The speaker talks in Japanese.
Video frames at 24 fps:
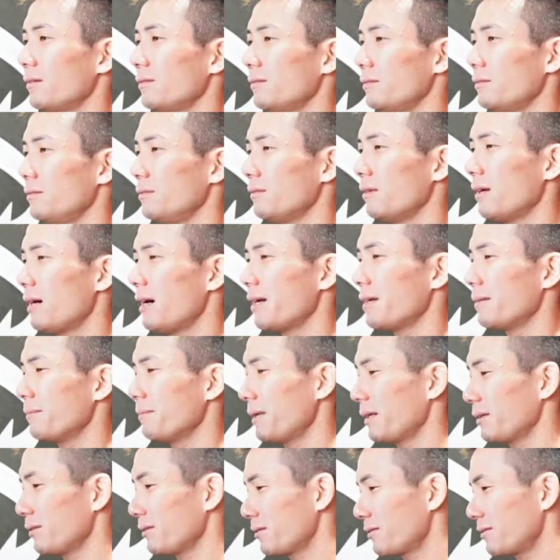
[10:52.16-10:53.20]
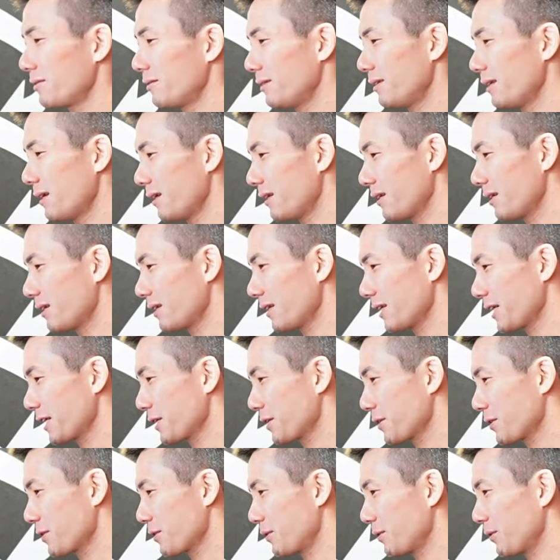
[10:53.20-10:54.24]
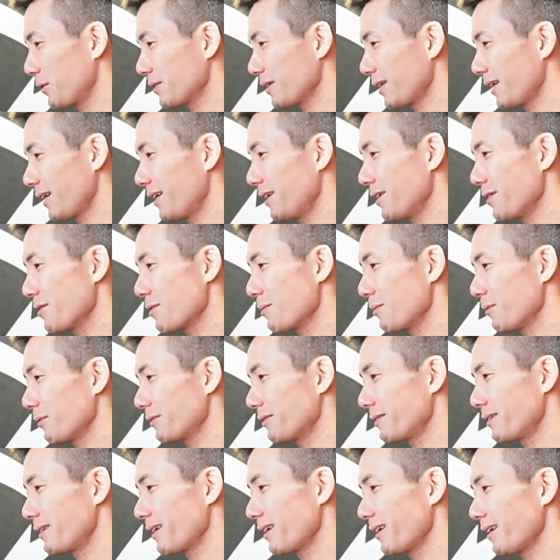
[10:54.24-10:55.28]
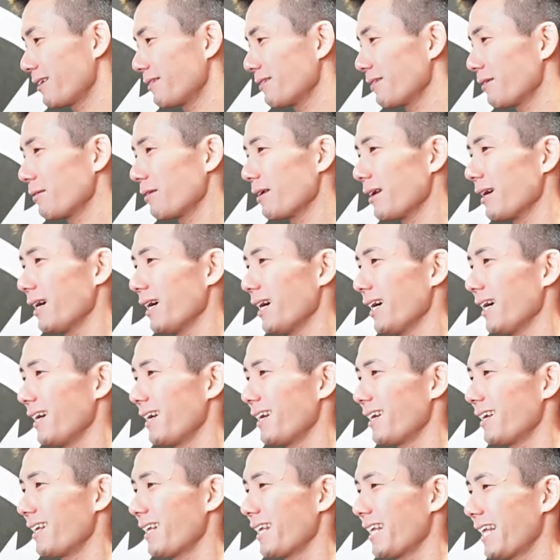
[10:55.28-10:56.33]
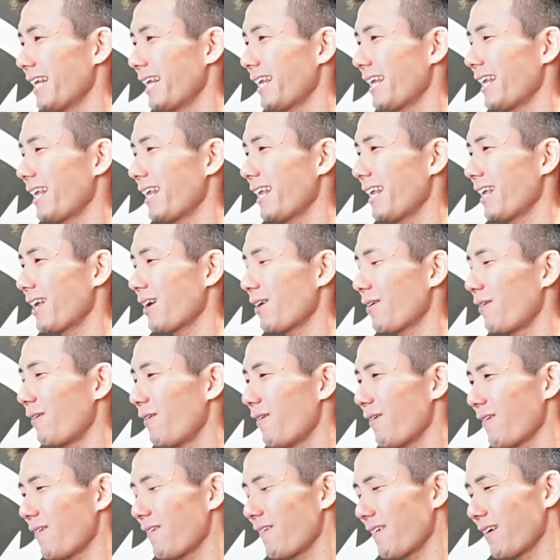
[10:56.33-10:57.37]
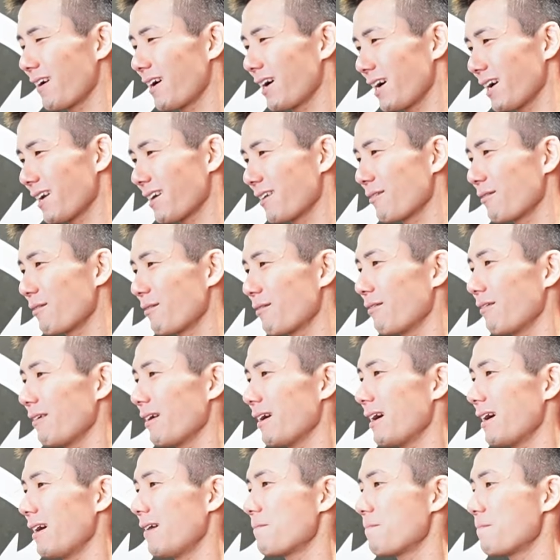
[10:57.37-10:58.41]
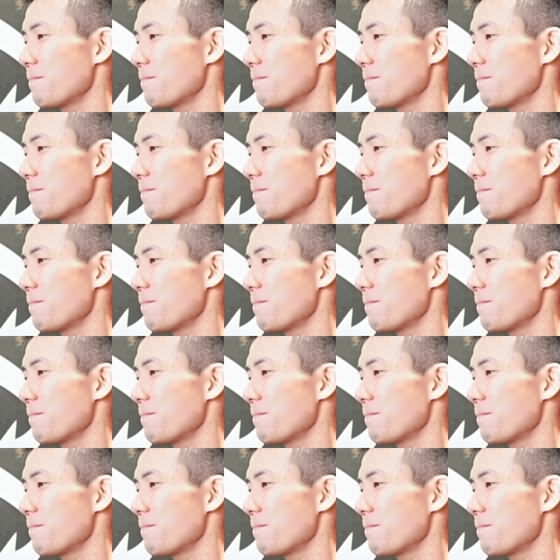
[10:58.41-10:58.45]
うわ今の下り結構体力持ってかれるなこれこっからここは